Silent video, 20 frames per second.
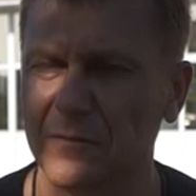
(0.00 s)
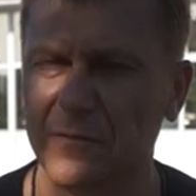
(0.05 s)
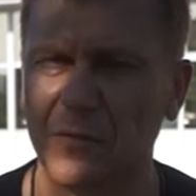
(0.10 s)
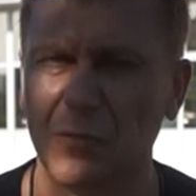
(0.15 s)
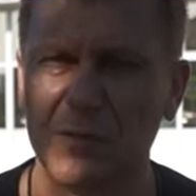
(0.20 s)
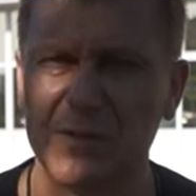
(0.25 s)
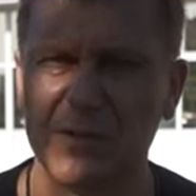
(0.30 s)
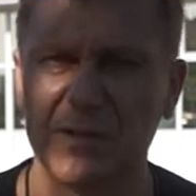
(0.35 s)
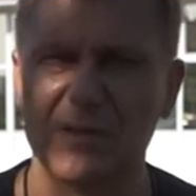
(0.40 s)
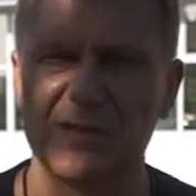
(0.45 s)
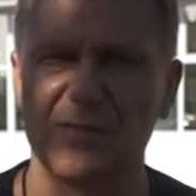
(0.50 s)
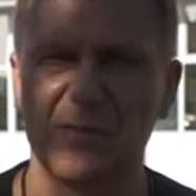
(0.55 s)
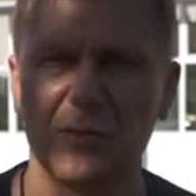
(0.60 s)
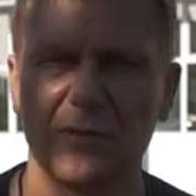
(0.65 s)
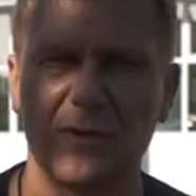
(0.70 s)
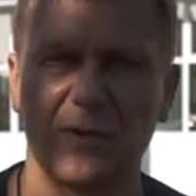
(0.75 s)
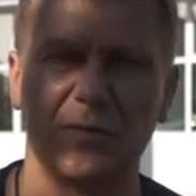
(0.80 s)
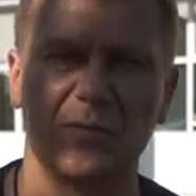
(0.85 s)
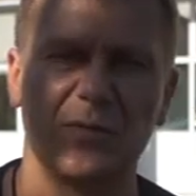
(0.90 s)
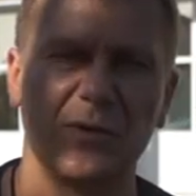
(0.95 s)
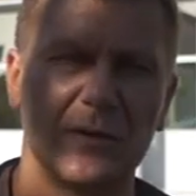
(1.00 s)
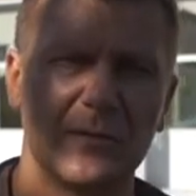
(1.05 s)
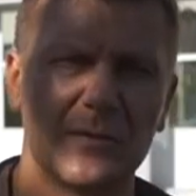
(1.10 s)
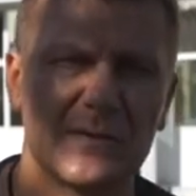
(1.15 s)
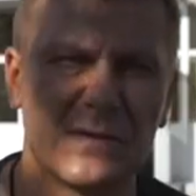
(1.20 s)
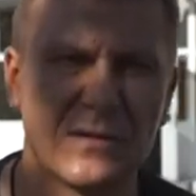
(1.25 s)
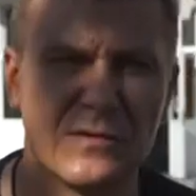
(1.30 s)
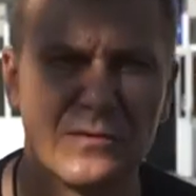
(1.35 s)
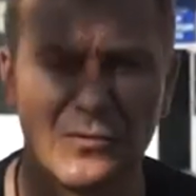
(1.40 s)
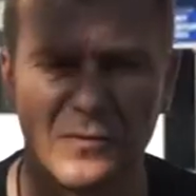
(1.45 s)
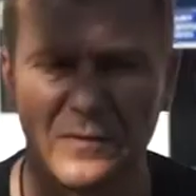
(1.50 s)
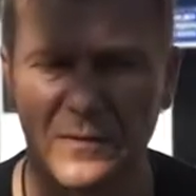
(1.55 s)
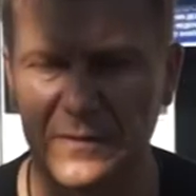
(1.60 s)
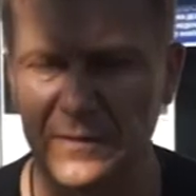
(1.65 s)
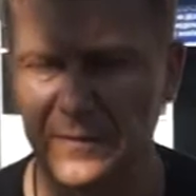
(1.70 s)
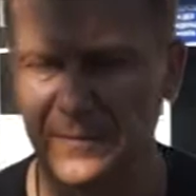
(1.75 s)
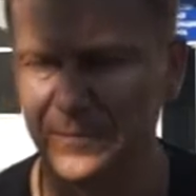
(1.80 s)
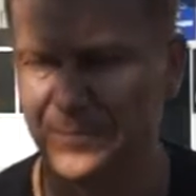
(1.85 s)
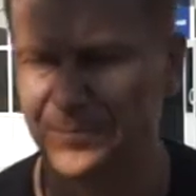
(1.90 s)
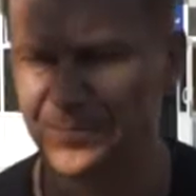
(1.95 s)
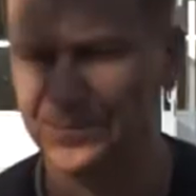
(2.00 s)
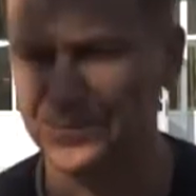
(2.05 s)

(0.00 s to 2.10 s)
ходе осмотра было установлено.